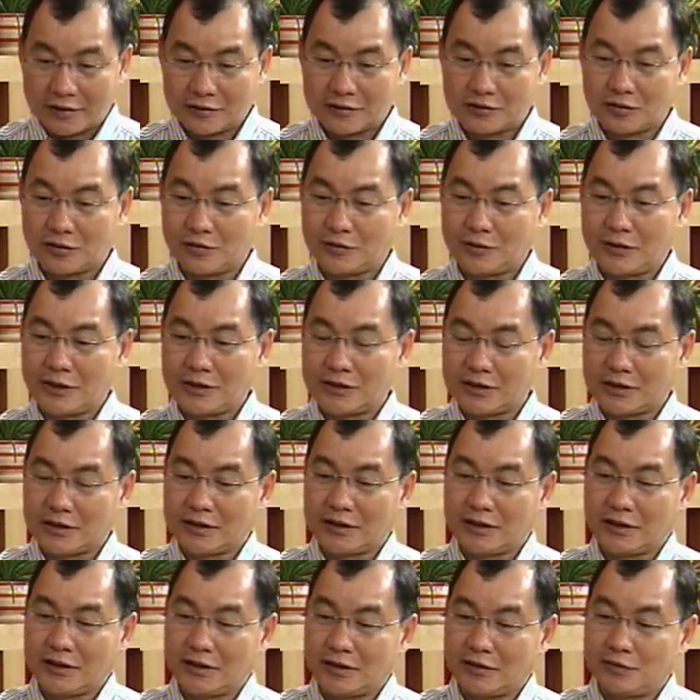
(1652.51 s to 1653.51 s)
作为这
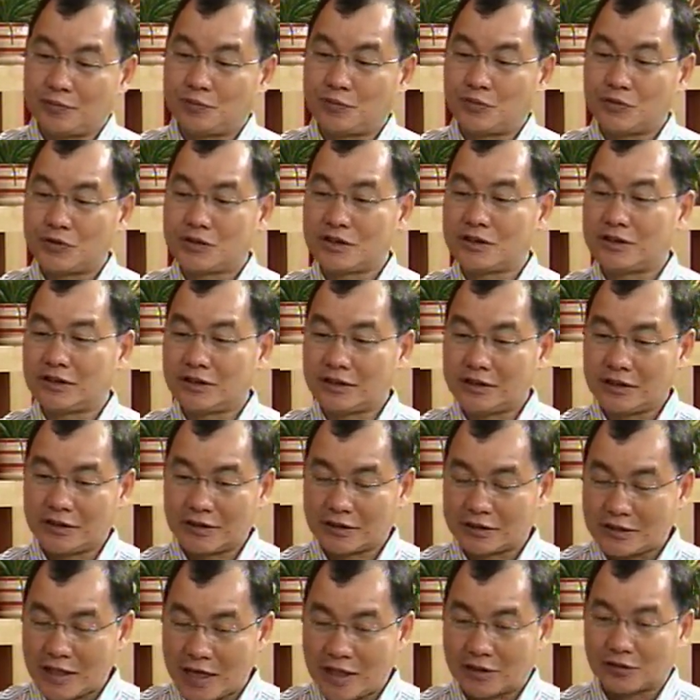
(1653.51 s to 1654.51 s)
个不是一
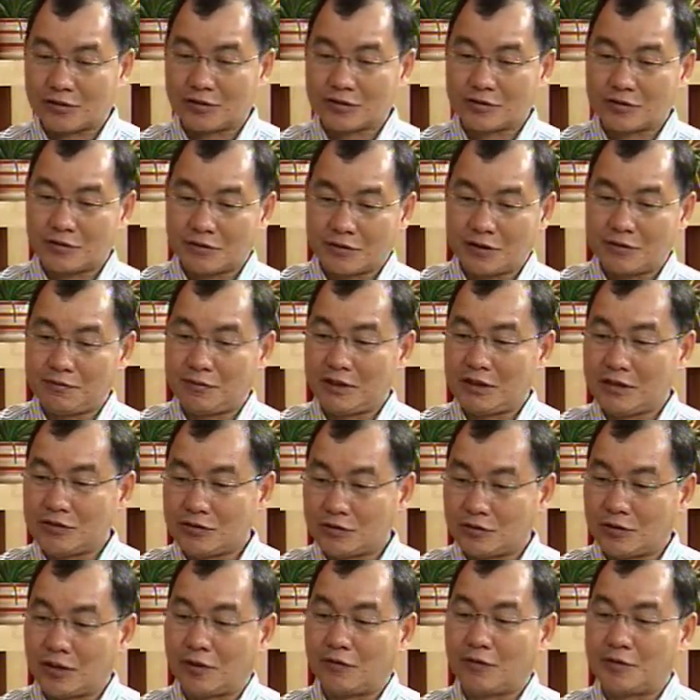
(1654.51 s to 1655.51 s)
个大多数的民族啊，